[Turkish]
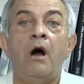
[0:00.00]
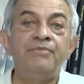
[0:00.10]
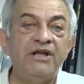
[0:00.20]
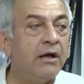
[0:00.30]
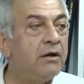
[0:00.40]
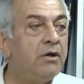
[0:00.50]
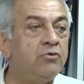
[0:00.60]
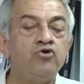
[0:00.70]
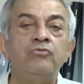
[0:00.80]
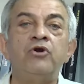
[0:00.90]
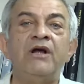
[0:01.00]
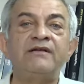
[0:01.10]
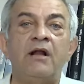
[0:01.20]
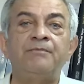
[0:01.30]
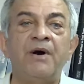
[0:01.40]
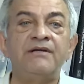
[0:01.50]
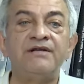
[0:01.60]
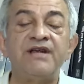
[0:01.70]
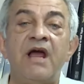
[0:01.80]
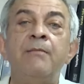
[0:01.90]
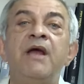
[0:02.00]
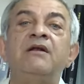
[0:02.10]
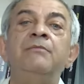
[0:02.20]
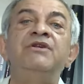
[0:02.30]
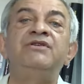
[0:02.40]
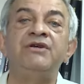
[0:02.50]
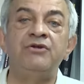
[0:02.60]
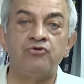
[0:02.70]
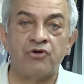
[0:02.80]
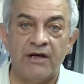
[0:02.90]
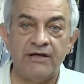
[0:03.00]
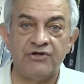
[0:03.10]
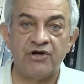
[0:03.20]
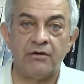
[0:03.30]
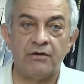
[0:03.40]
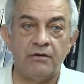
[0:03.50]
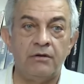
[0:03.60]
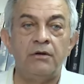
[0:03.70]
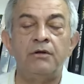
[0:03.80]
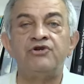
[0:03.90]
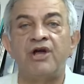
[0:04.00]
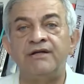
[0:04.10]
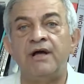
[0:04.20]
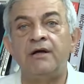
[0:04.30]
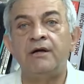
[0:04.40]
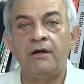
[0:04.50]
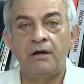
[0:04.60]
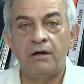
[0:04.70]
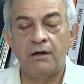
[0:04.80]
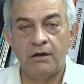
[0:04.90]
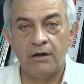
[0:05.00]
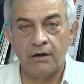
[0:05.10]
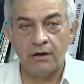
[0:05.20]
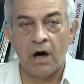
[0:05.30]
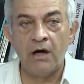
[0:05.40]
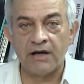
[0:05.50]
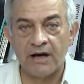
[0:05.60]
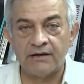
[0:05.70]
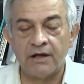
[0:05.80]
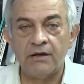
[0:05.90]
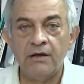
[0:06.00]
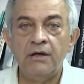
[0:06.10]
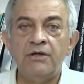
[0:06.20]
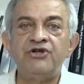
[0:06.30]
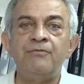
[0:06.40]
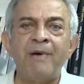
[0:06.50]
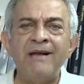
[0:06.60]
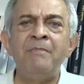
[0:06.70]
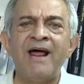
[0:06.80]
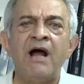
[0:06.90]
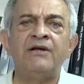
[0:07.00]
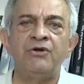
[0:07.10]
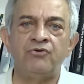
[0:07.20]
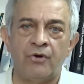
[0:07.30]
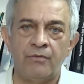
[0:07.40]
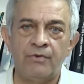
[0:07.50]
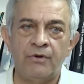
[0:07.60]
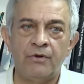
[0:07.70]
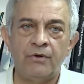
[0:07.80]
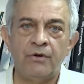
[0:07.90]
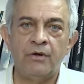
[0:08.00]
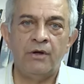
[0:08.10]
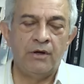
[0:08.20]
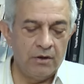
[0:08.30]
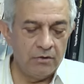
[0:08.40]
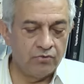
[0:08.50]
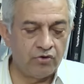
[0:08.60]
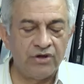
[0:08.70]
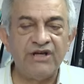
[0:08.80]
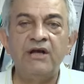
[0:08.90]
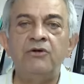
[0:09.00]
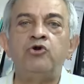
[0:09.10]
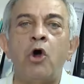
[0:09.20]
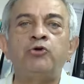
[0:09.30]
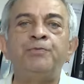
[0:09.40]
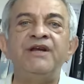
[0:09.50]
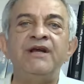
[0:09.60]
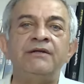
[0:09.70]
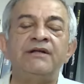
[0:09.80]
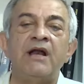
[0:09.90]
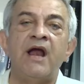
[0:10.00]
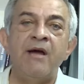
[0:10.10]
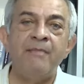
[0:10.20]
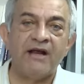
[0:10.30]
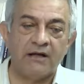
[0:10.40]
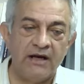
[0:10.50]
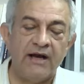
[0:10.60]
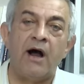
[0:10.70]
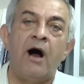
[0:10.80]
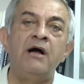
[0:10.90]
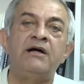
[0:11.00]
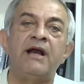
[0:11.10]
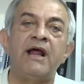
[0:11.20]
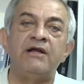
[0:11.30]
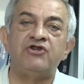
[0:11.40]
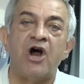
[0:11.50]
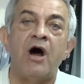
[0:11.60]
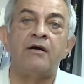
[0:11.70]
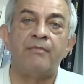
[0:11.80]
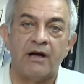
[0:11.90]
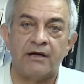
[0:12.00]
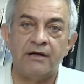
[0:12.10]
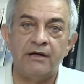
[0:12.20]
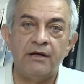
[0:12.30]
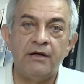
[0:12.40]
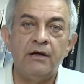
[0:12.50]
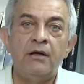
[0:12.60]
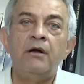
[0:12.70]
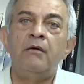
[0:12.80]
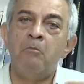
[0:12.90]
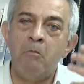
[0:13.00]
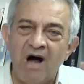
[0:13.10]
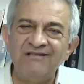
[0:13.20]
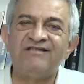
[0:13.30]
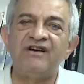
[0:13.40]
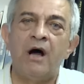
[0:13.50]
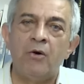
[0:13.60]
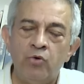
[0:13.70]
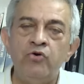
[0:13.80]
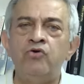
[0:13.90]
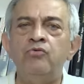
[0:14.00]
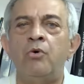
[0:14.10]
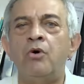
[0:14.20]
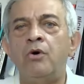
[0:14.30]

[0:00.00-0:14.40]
bir de Cumhuriyet Halk Partisi emekli mitingi düzenleyecek e, şeyde e, Ankara'da. Şimdi ben merak ediyorum. Türkiye'nin dört bir yanından emeklileri Ankara'ya çağırmak mantığa uygun mu?